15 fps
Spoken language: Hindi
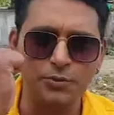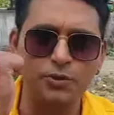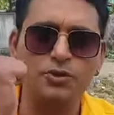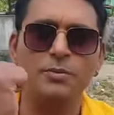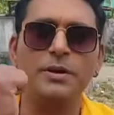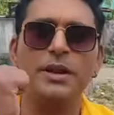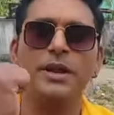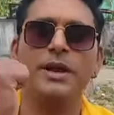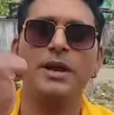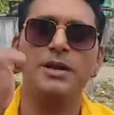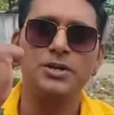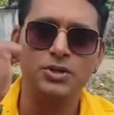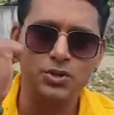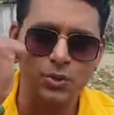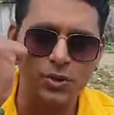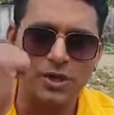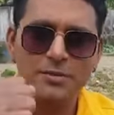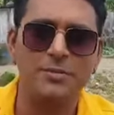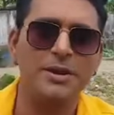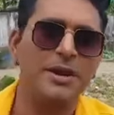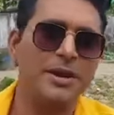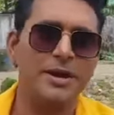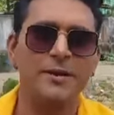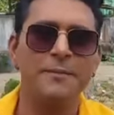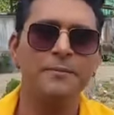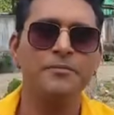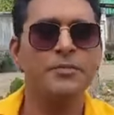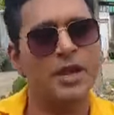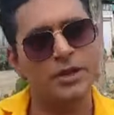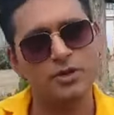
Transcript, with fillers: मजबूत बनेगा सुखद बनेगा